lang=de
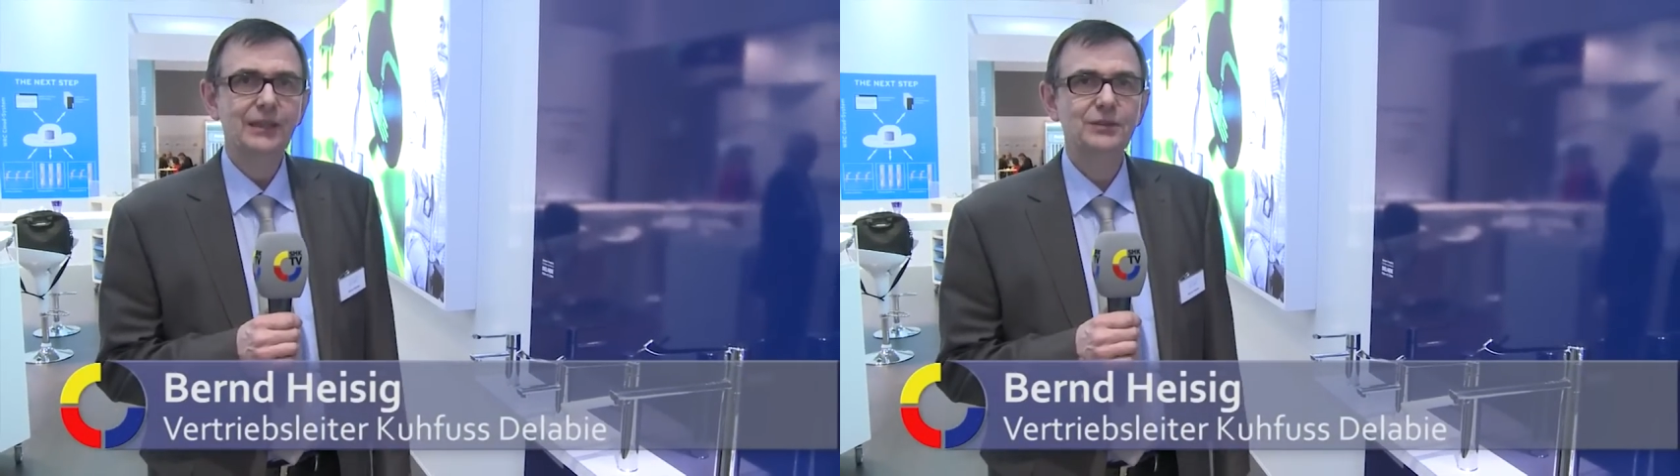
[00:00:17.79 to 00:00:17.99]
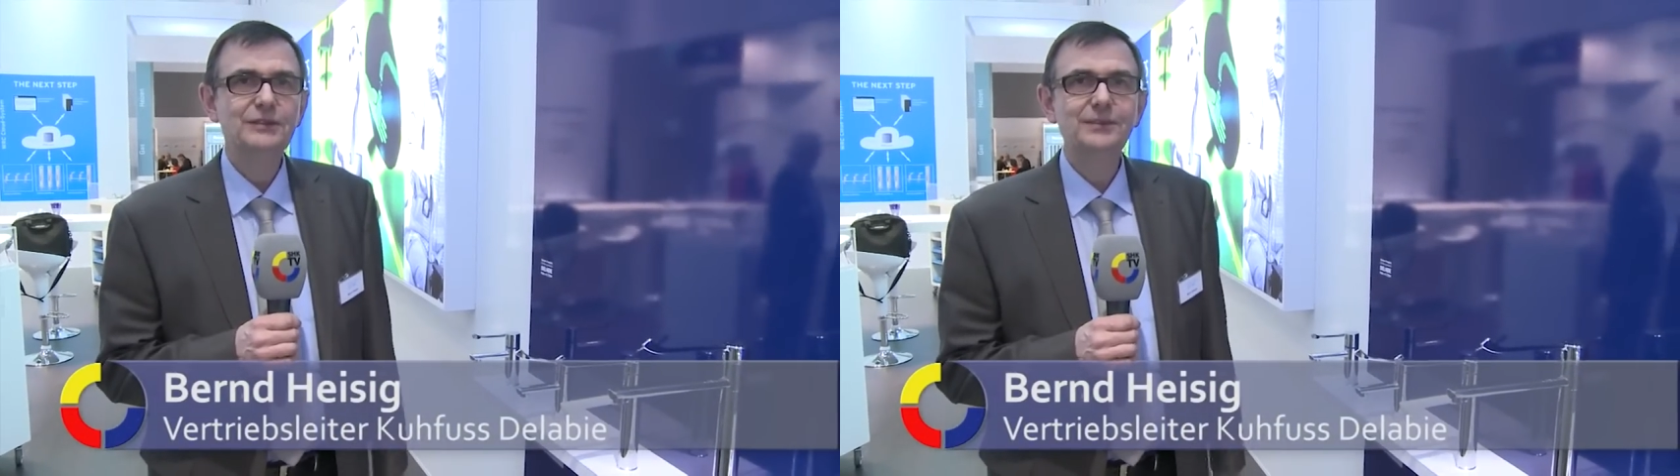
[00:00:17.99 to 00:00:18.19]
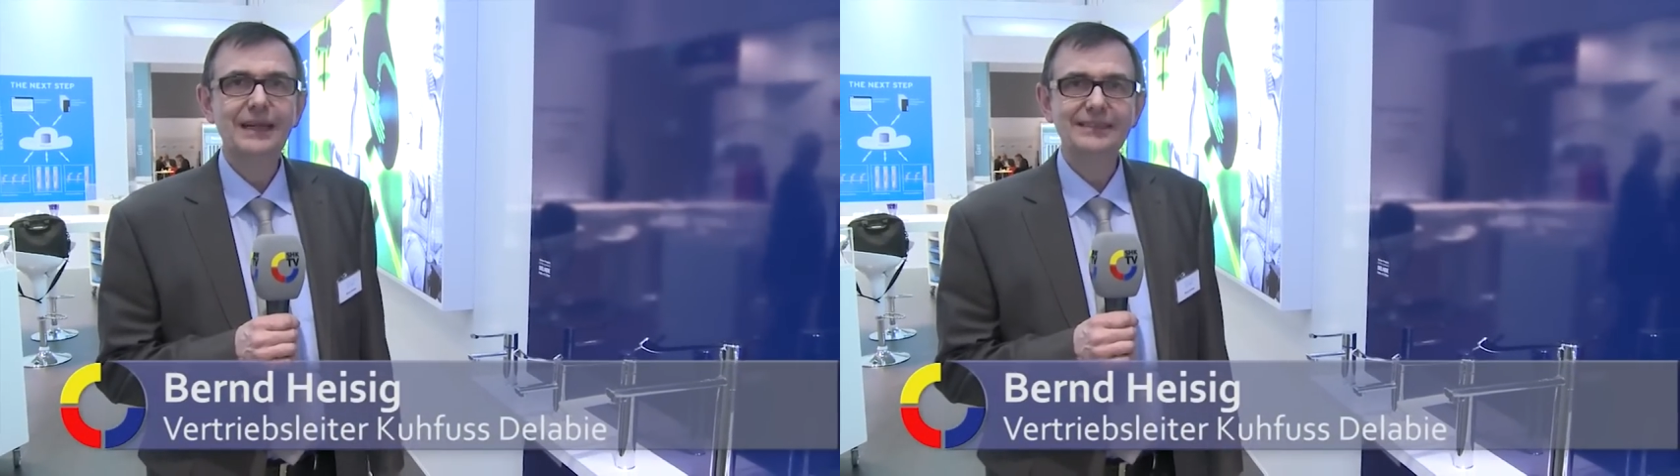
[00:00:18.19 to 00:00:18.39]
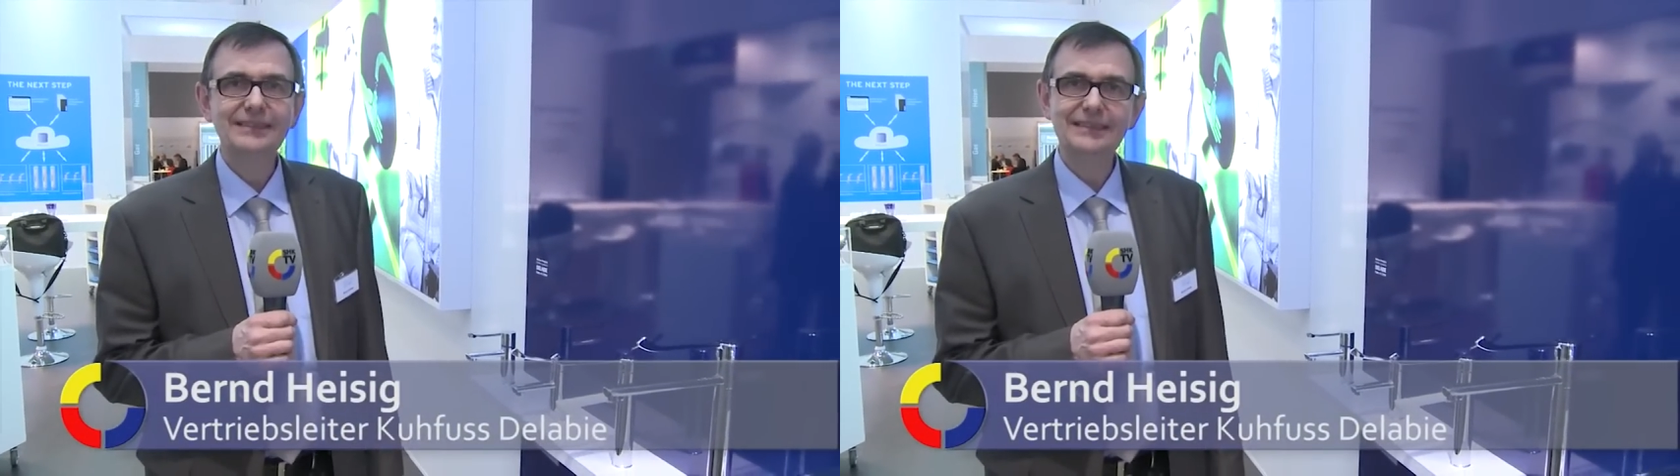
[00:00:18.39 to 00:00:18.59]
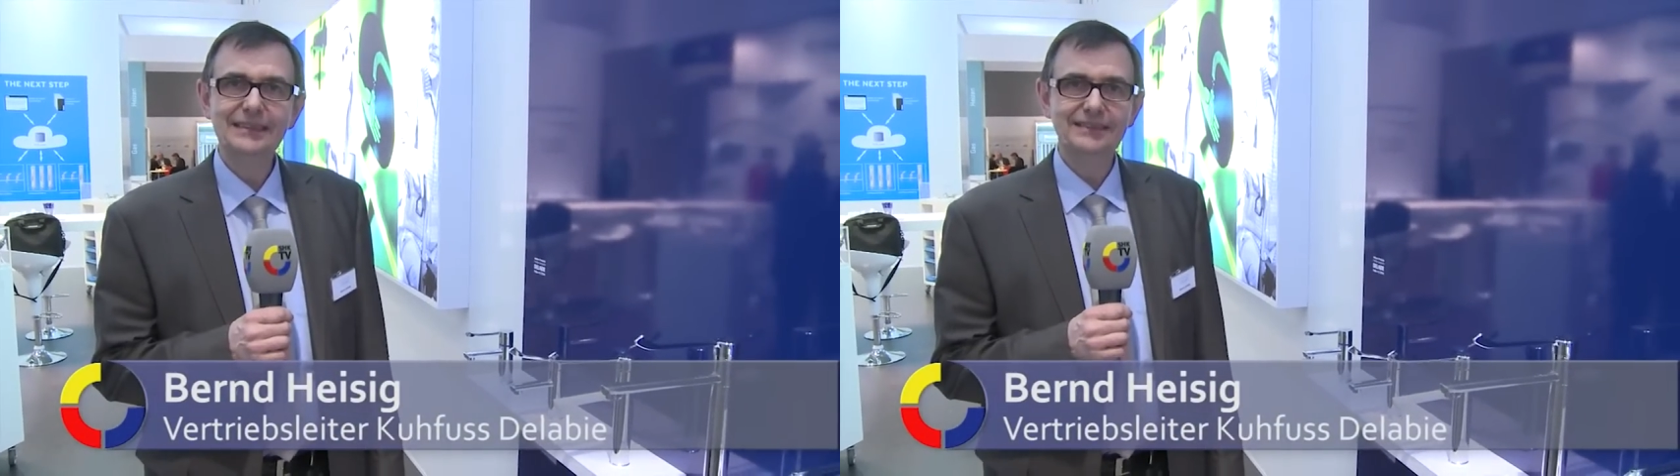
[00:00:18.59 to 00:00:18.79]
Und zwar
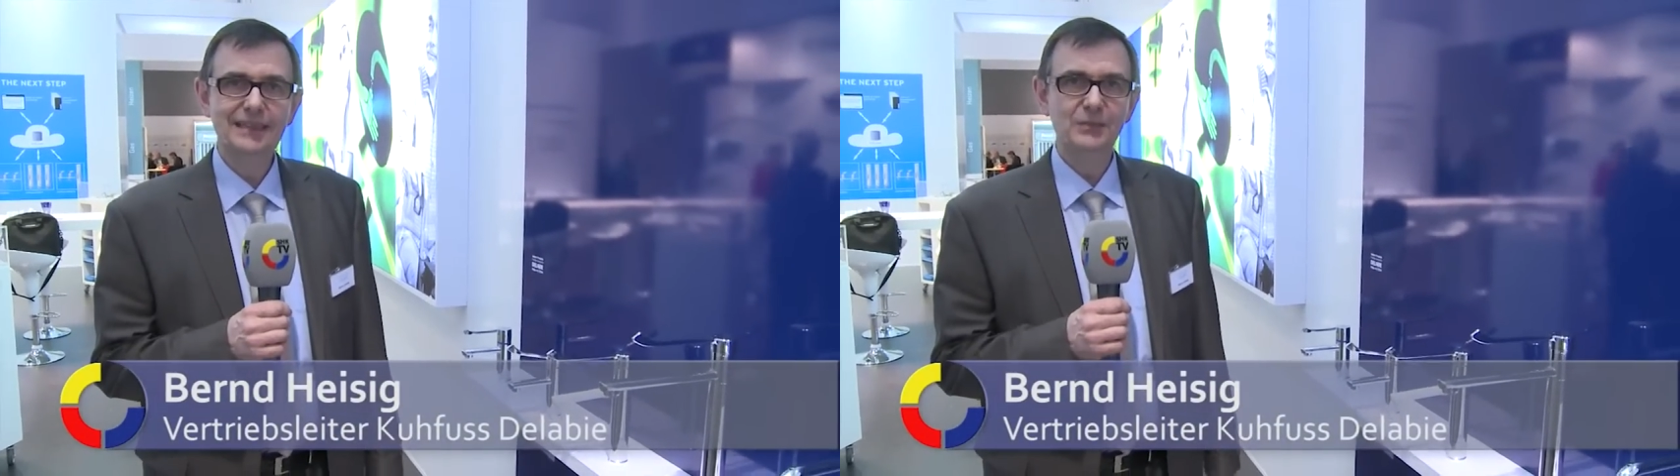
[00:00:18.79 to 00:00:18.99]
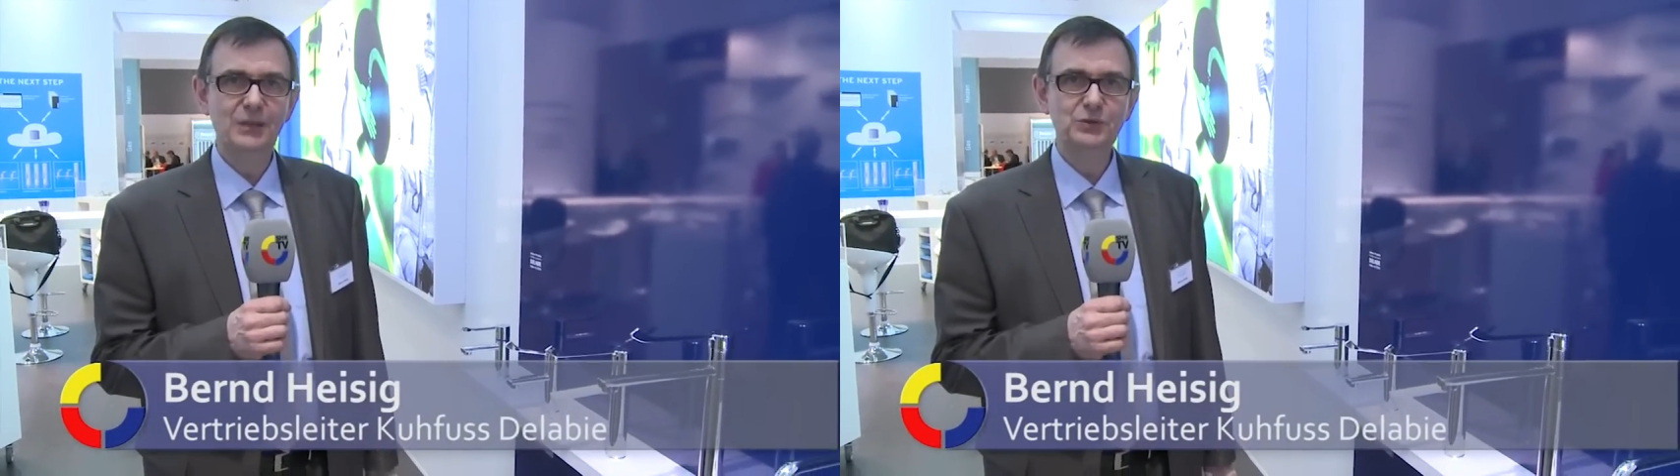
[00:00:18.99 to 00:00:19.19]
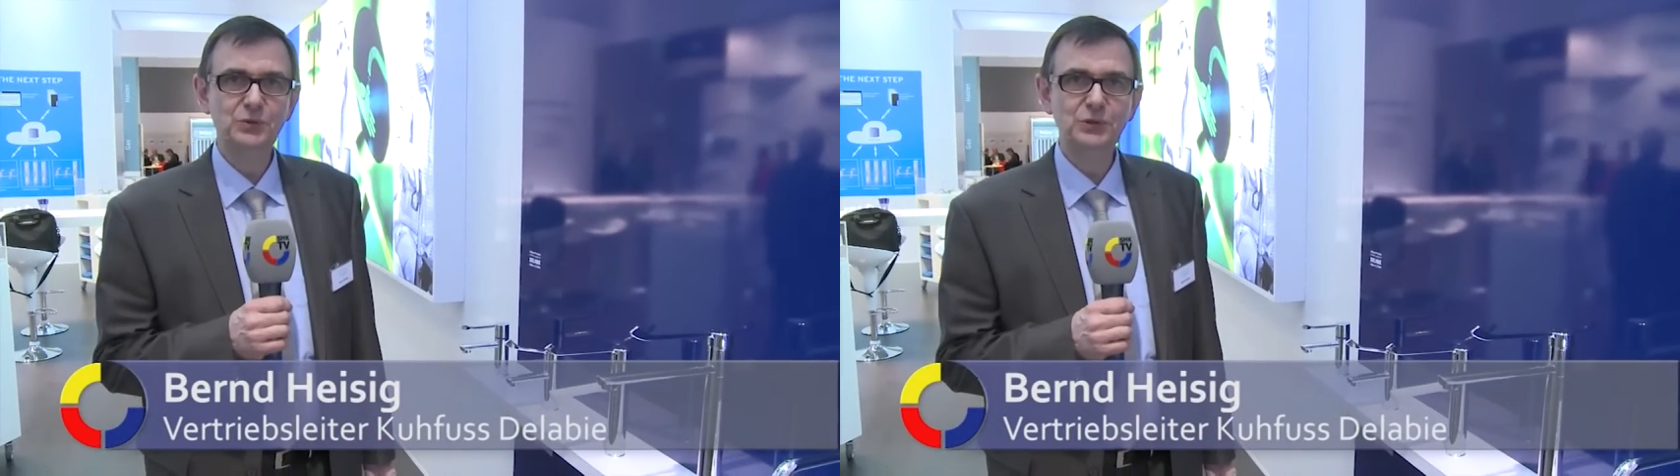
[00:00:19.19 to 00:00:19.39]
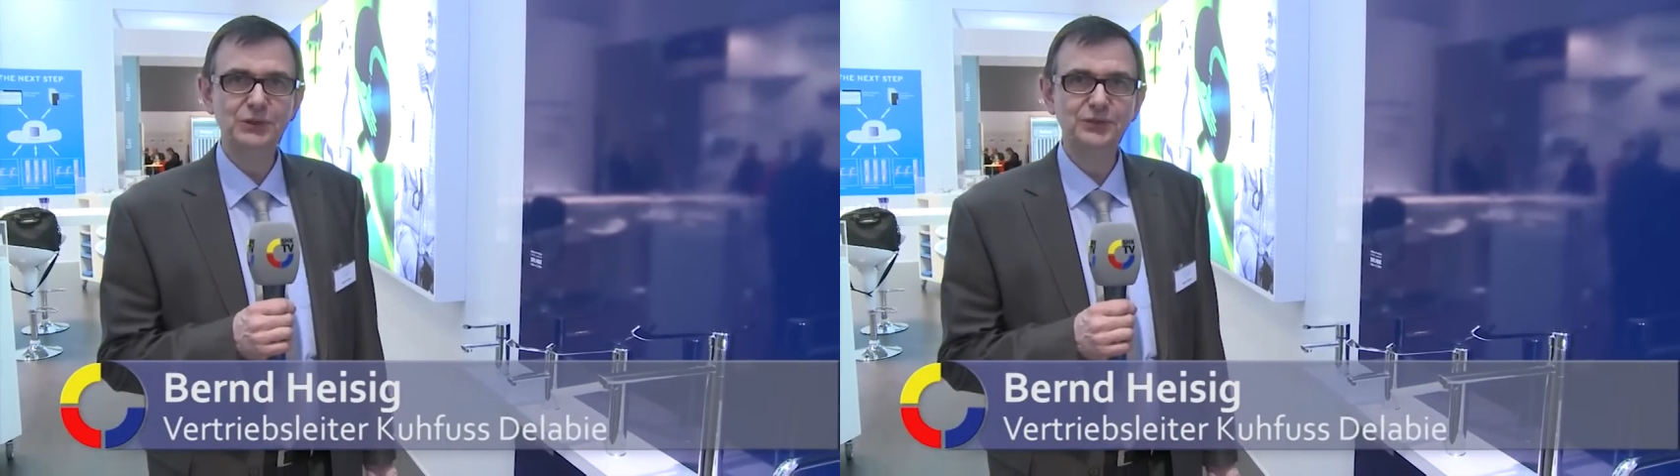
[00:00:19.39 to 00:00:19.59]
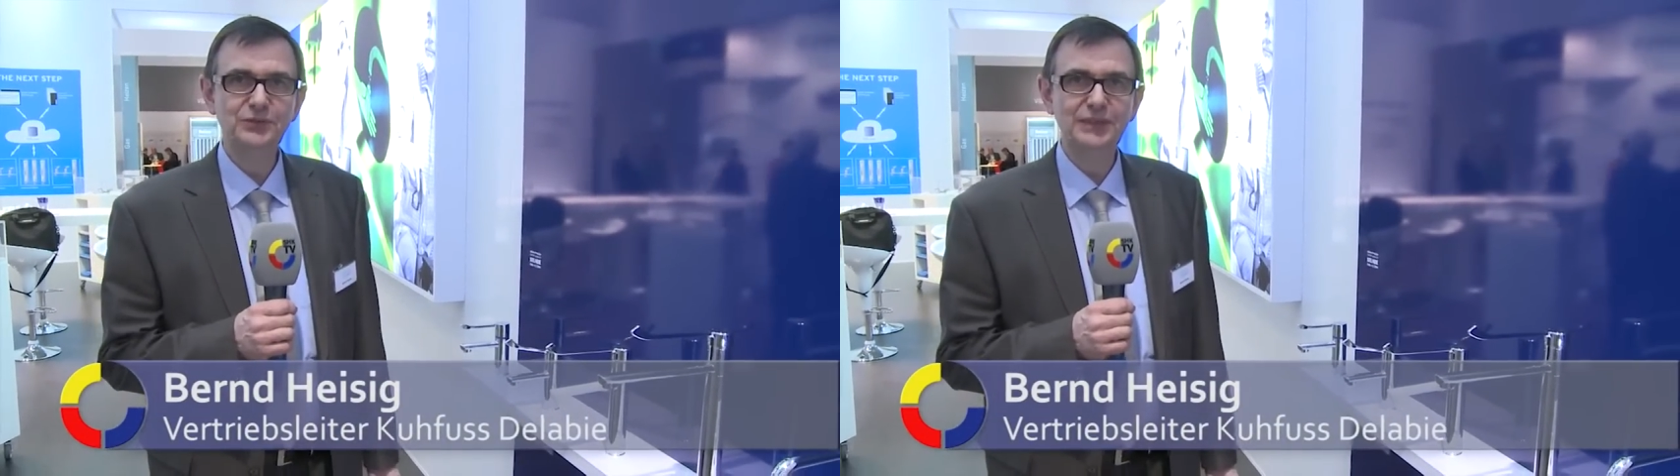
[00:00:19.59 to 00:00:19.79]
sind das
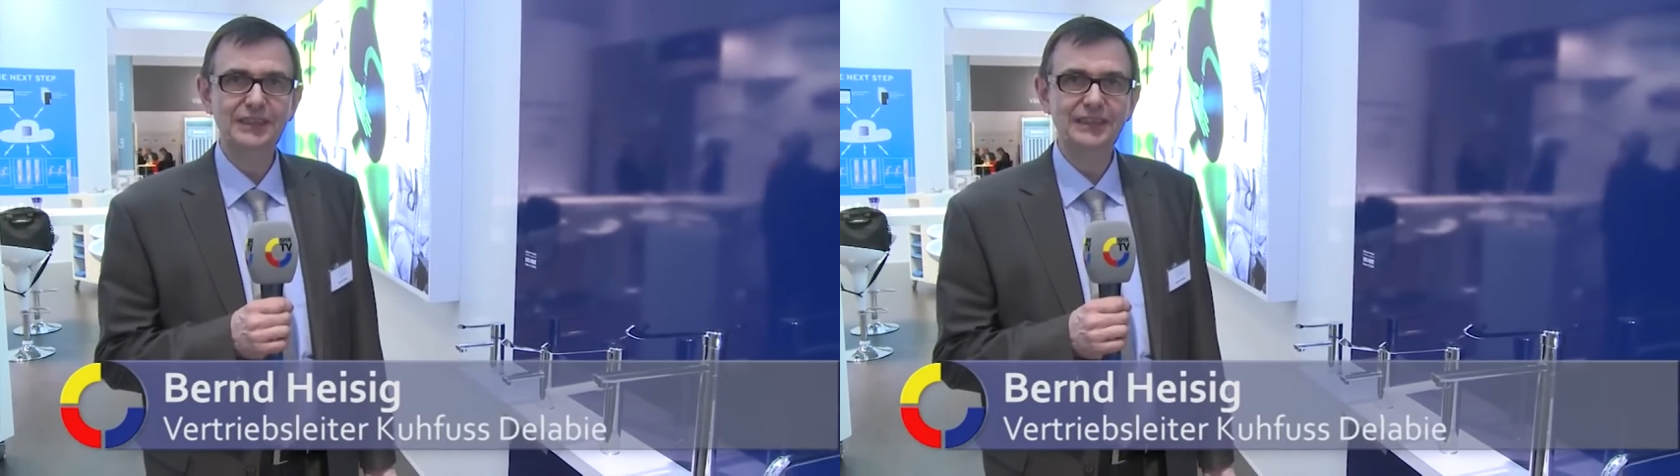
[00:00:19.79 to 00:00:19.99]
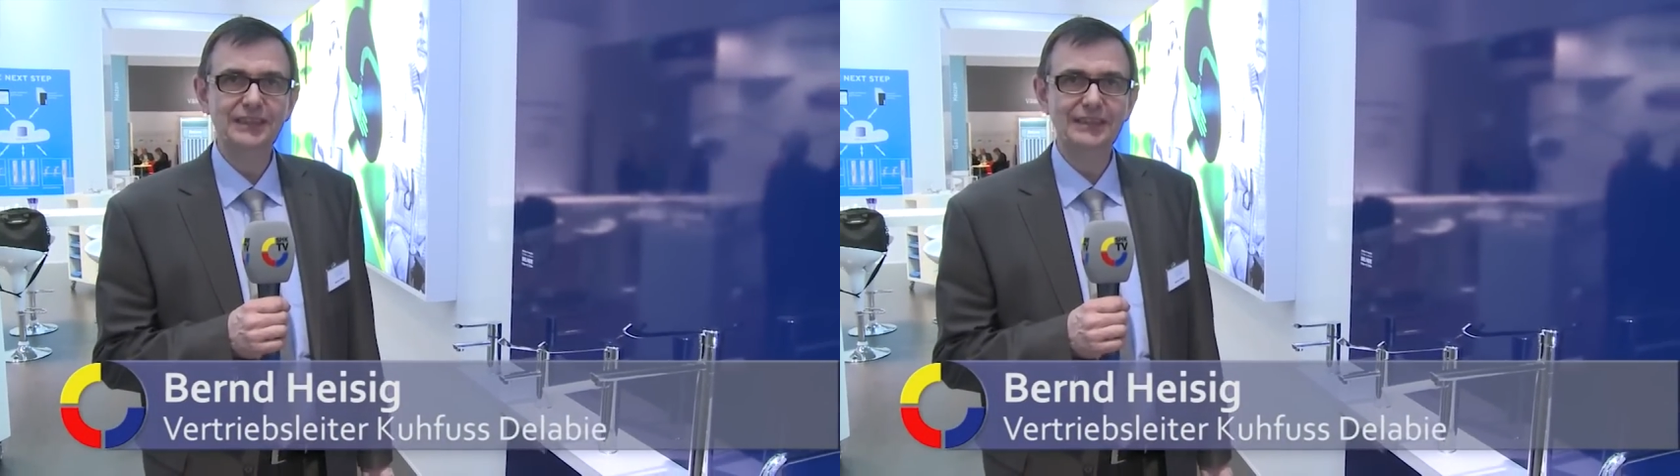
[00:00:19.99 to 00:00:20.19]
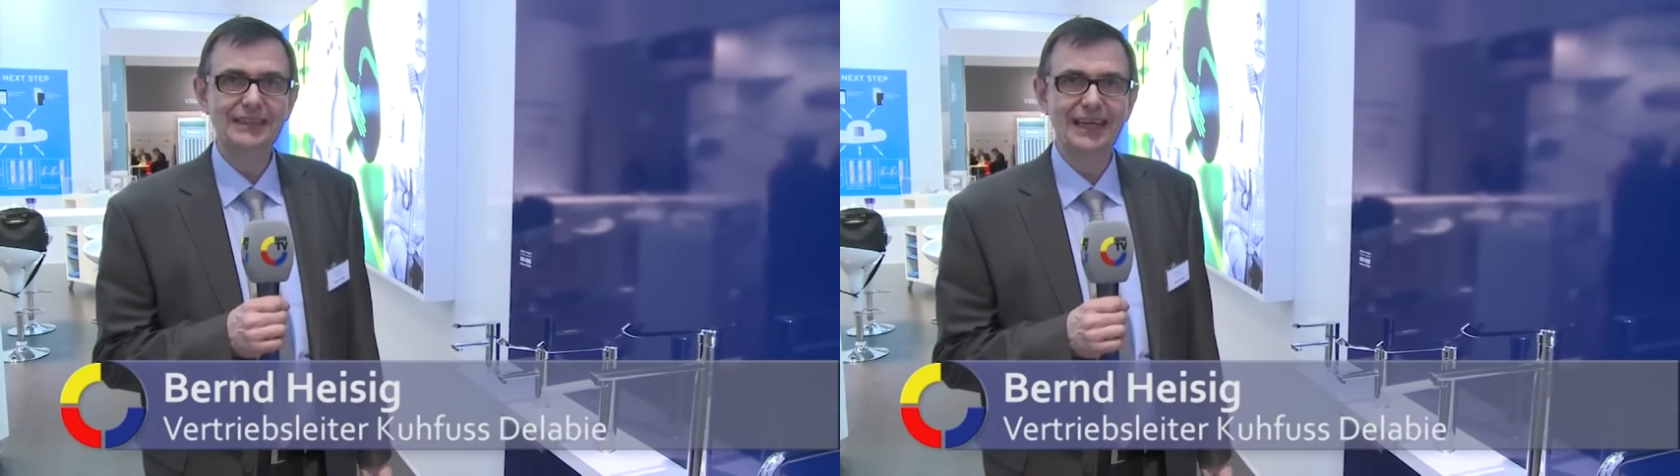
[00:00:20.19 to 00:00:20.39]
Armaturen für den